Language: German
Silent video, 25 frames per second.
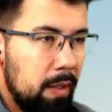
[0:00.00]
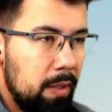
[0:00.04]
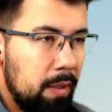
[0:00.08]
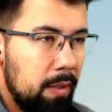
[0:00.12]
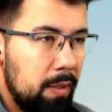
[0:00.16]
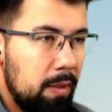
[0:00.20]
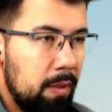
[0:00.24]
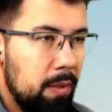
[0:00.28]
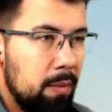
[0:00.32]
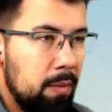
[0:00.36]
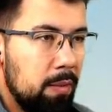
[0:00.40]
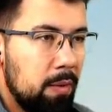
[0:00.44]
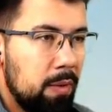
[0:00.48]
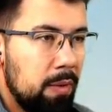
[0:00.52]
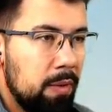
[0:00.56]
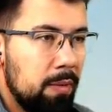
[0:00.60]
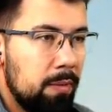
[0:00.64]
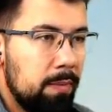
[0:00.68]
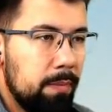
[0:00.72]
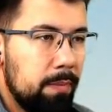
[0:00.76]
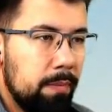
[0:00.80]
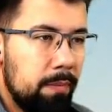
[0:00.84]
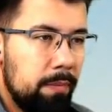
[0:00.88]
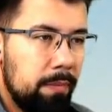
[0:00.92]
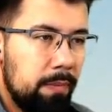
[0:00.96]
Nur
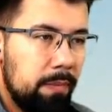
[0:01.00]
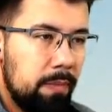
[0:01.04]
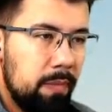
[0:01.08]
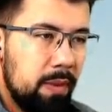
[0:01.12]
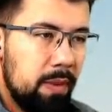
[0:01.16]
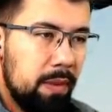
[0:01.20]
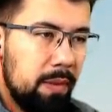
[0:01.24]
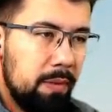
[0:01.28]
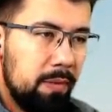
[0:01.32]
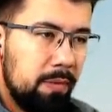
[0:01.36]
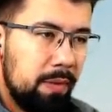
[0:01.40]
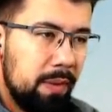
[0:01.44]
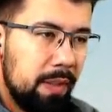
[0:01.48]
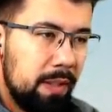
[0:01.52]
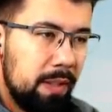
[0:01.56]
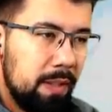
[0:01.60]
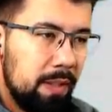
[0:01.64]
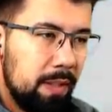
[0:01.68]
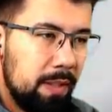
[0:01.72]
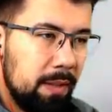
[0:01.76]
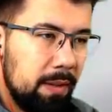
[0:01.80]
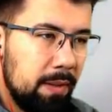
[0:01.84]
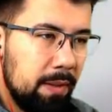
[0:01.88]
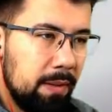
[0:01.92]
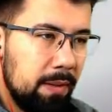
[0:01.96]
will ich
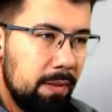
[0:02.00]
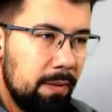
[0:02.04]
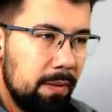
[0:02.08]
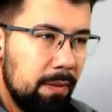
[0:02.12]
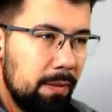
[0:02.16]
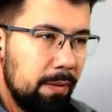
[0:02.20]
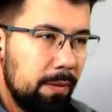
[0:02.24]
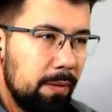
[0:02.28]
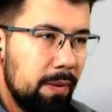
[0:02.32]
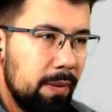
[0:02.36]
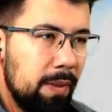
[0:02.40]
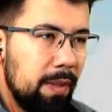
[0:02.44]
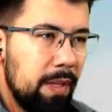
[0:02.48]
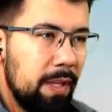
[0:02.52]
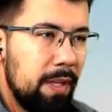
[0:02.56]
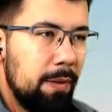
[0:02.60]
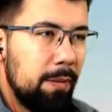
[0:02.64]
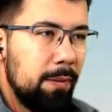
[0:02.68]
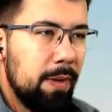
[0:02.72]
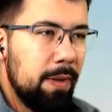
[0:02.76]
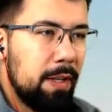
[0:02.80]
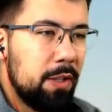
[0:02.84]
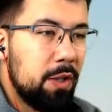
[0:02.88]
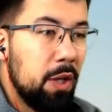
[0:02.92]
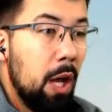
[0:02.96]
nicht in die
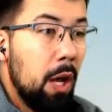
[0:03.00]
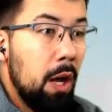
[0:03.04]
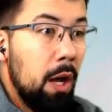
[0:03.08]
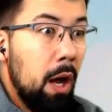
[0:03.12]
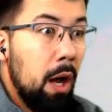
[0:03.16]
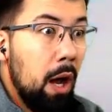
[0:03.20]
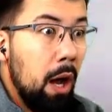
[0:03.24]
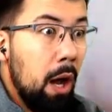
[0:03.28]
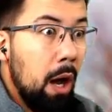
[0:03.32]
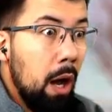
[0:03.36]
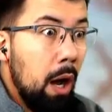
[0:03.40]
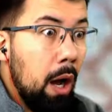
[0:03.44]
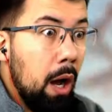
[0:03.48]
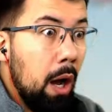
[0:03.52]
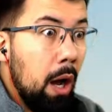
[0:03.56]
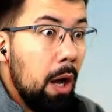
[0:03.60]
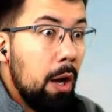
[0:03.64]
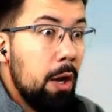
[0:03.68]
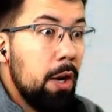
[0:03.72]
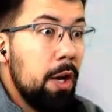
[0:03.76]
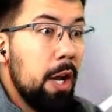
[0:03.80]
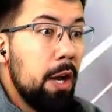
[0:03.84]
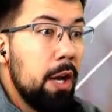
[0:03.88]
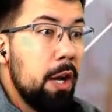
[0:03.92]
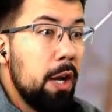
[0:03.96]
falsche...
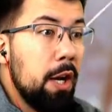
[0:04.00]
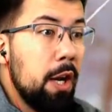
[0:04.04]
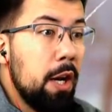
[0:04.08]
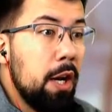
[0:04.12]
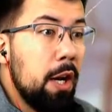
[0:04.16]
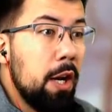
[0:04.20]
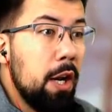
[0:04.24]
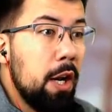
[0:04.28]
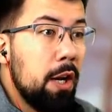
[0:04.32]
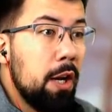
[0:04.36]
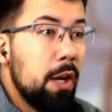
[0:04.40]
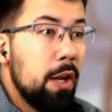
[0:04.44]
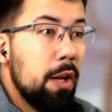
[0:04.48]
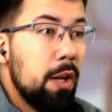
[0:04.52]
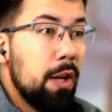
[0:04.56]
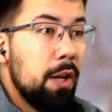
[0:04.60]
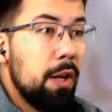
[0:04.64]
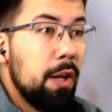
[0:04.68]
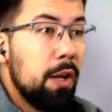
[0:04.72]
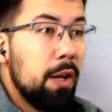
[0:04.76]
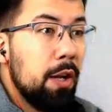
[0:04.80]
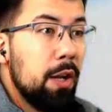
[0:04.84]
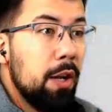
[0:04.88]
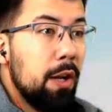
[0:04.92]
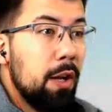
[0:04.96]
Nein, nein, nein, nein, nein.
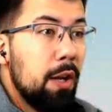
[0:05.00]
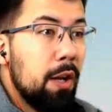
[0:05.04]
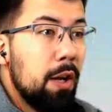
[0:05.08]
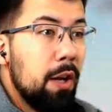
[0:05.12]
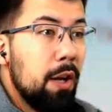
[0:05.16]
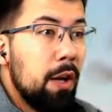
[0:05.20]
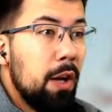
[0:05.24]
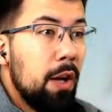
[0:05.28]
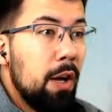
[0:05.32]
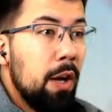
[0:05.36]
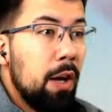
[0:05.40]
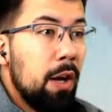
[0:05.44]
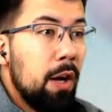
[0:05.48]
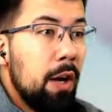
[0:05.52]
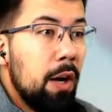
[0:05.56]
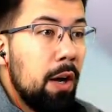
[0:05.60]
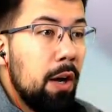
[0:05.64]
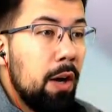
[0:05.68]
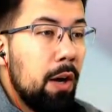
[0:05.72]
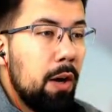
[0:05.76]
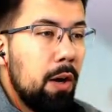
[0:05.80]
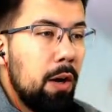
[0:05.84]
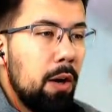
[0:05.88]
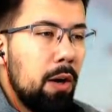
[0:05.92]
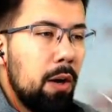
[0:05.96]

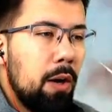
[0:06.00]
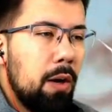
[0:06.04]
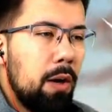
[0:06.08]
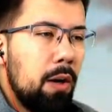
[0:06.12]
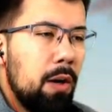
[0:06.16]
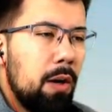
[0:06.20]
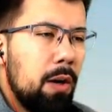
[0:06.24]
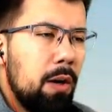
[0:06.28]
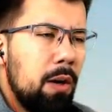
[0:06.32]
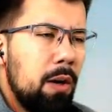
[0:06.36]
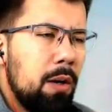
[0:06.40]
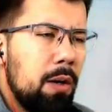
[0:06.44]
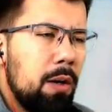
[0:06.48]
Oh.